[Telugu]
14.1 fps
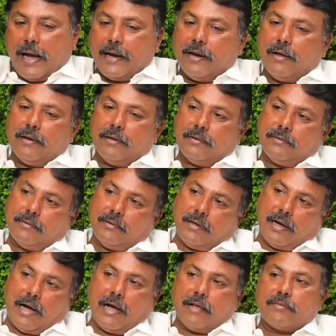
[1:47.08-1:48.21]
ఆయన
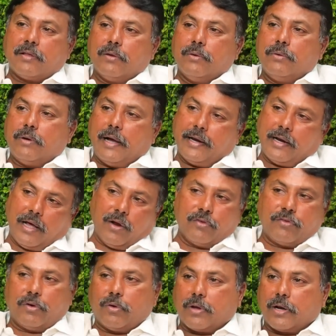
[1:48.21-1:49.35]
ఆశలు ఆయన
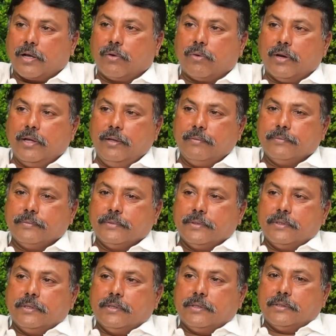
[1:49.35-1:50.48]
ఆలోచనలు ఒక రకంగా ఉన్నాయి
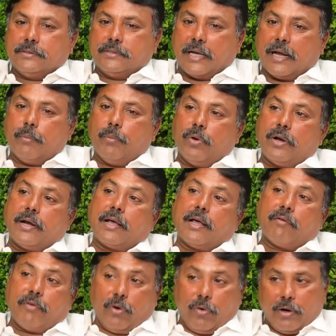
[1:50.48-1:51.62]
జగన్మోహన్ రెడ్డి
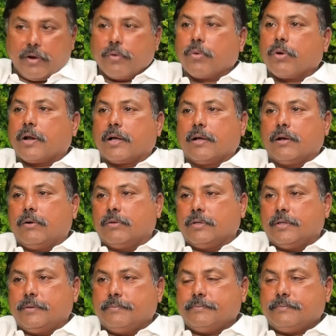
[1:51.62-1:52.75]
గారి వ్యవహారం ఇంకో రకంగా
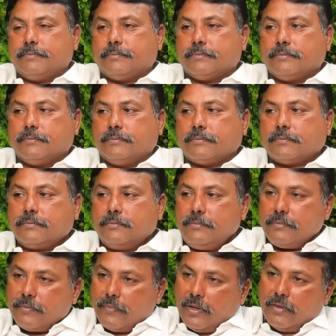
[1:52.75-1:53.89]
ఉంది
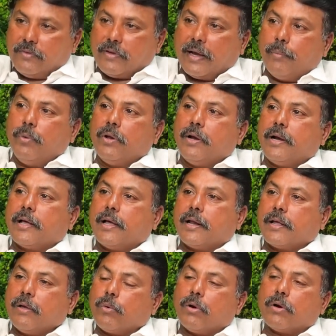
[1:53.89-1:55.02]
జగన్మోహన్ రెడ్డి
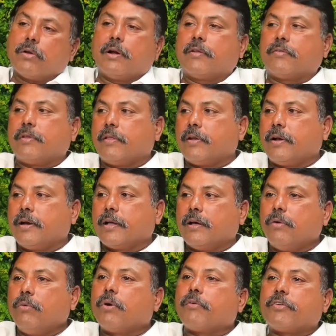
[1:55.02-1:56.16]
గారికి కోటరెడ్డి శ్రీధర్ రెడ్డి
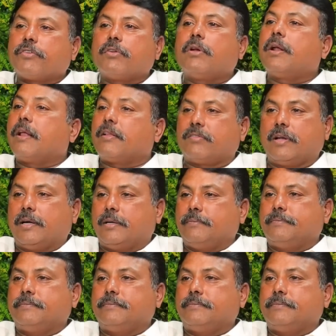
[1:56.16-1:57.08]
గారు ఒక విషయంలో నచ్చల